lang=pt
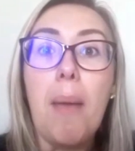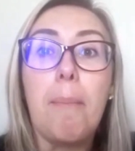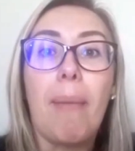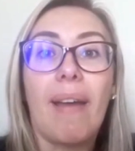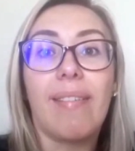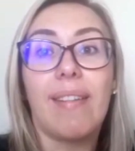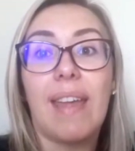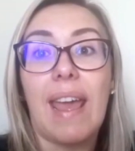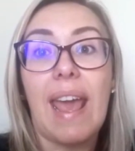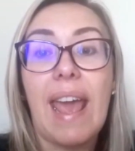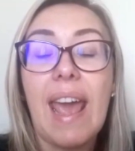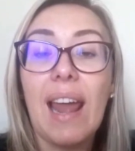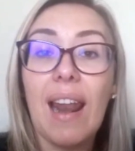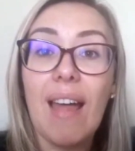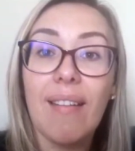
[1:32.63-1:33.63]
Mas em
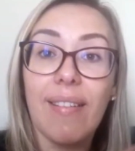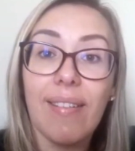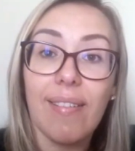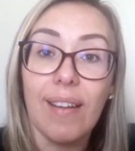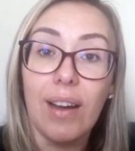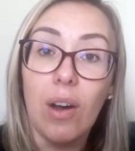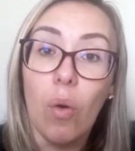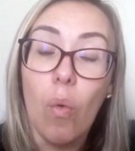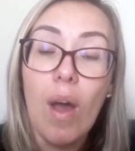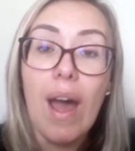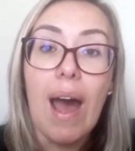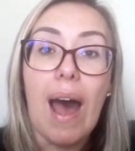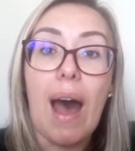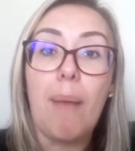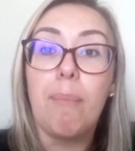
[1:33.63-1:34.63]
relação
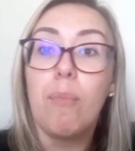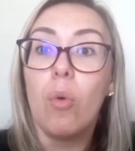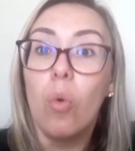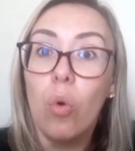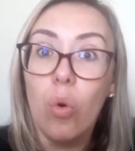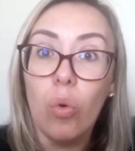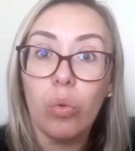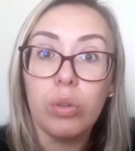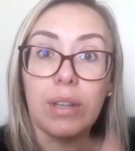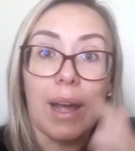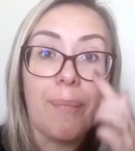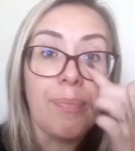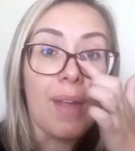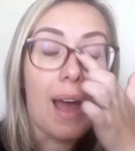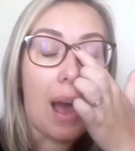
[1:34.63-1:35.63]
à
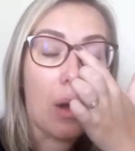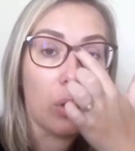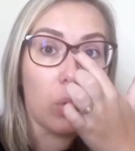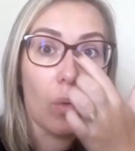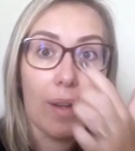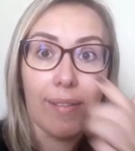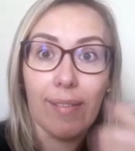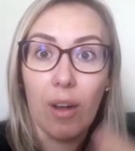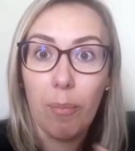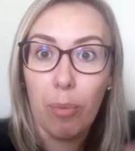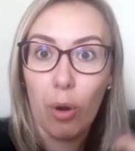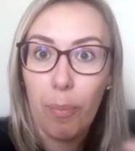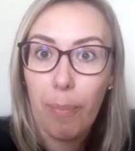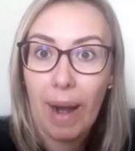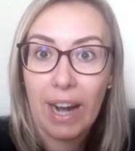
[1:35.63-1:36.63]
multa, à autuação
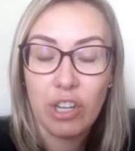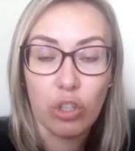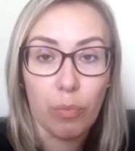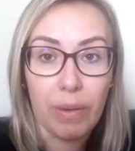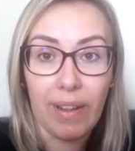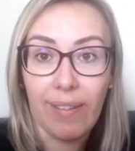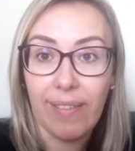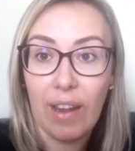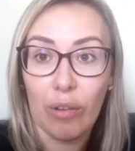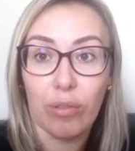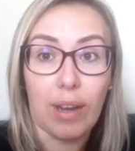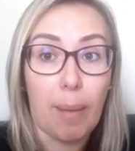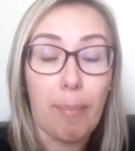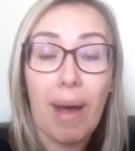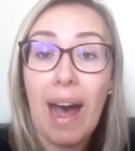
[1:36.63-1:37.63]
por parte do Ministério do
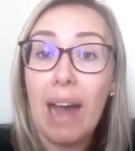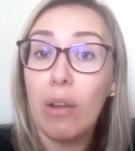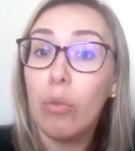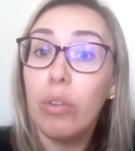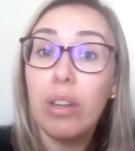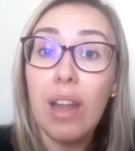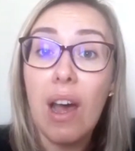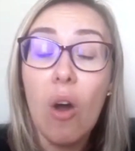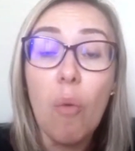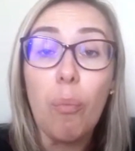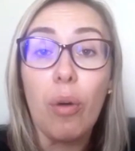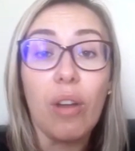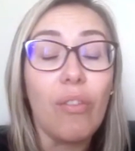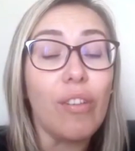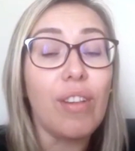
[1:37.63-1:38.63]
Trabalho, não,
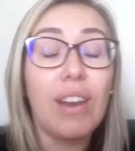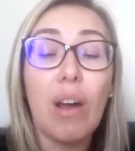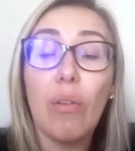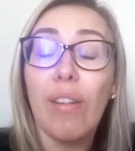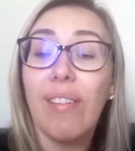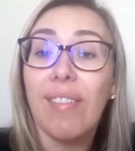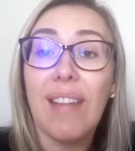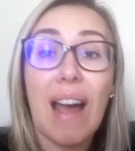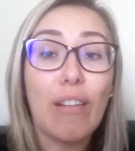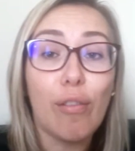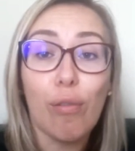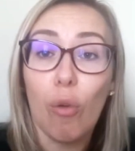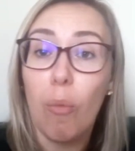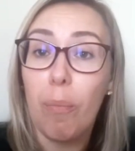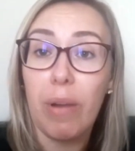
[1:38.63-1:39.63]
porque você não está
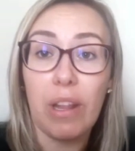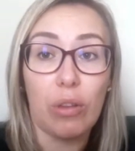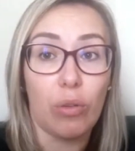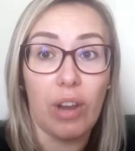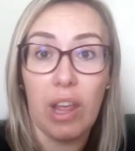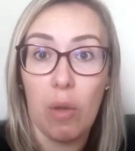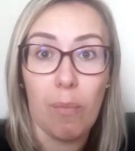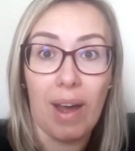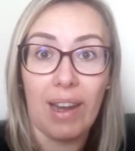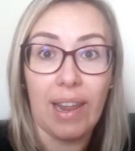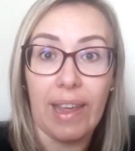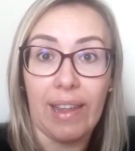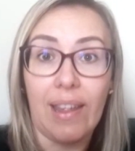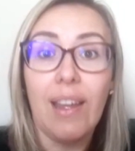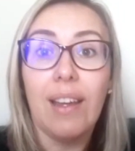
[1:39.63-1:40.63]
descumprindo nenhuma
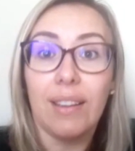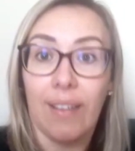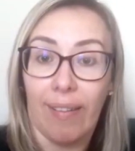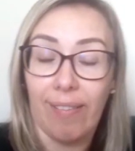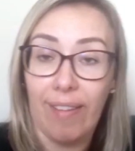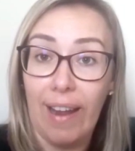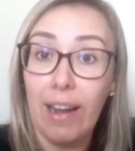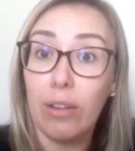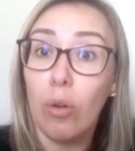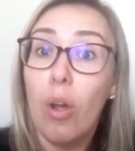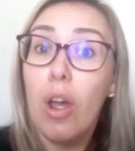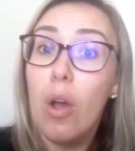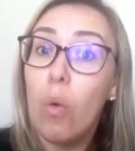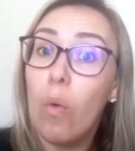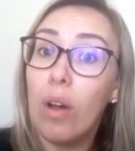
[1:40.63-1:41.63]
lei, tá certo?
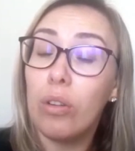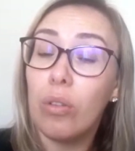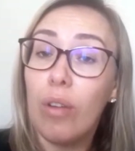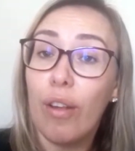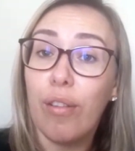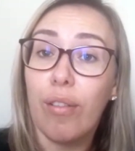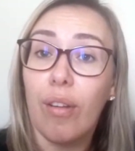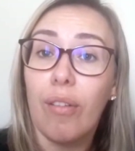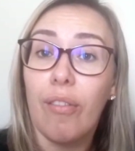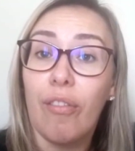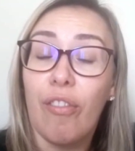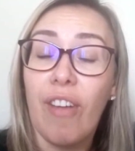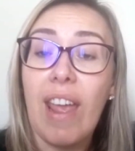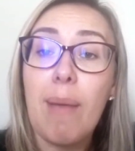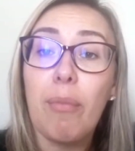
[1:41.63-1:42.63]
Quando nós
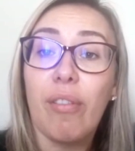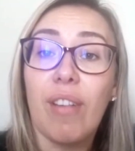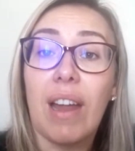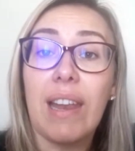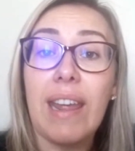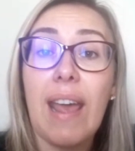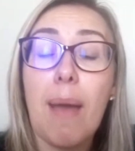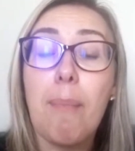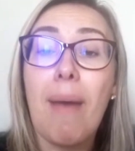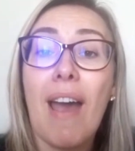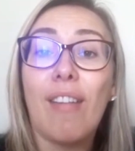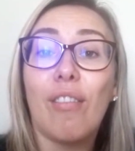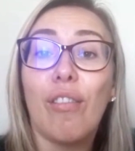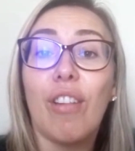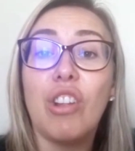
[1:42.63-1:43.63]
vemos ali é
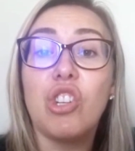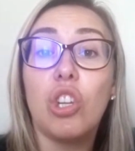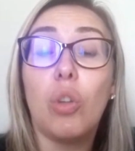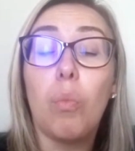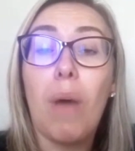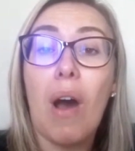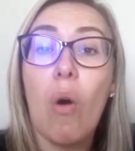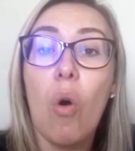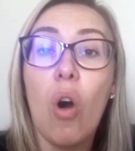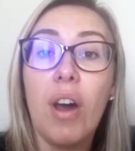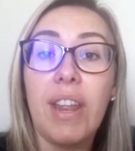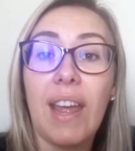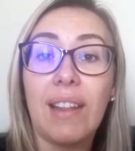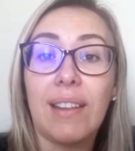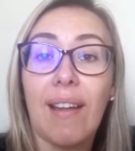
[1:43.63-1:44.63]
mais no sentido uma
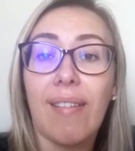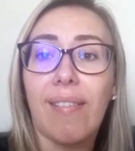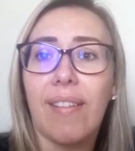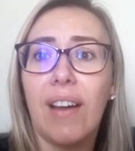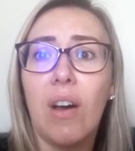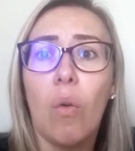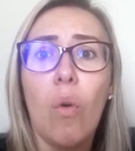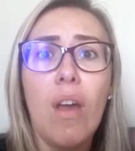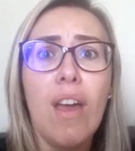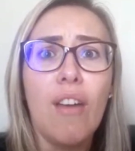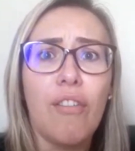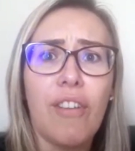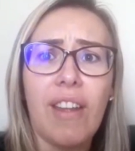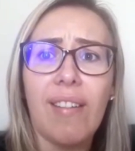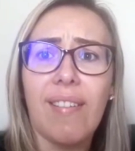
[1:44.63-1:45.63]
orientação,
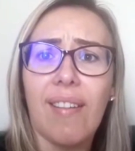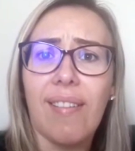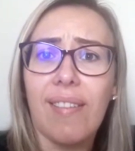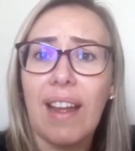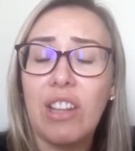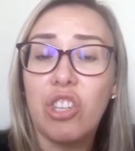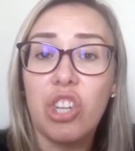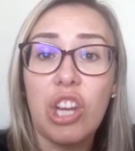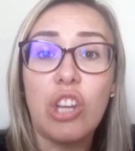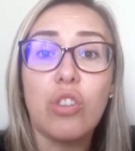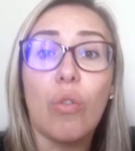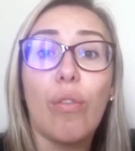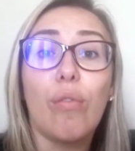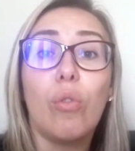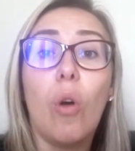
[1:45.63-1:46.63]
fins
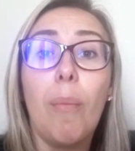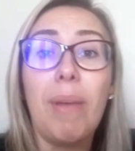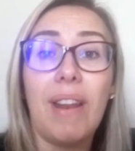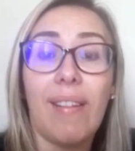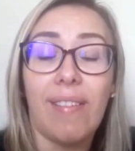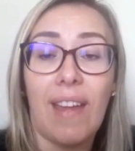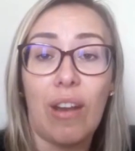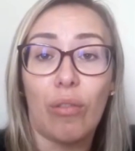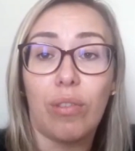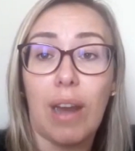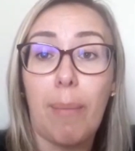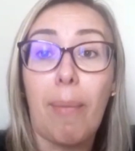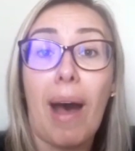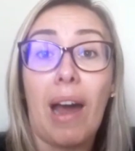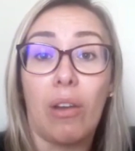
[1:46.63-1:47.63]
estatísticos do Ministério do
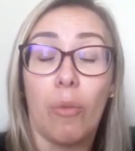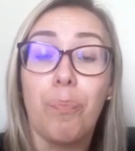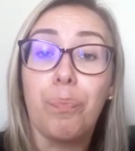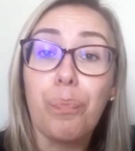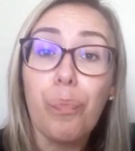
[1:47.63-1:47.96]
Trabalho.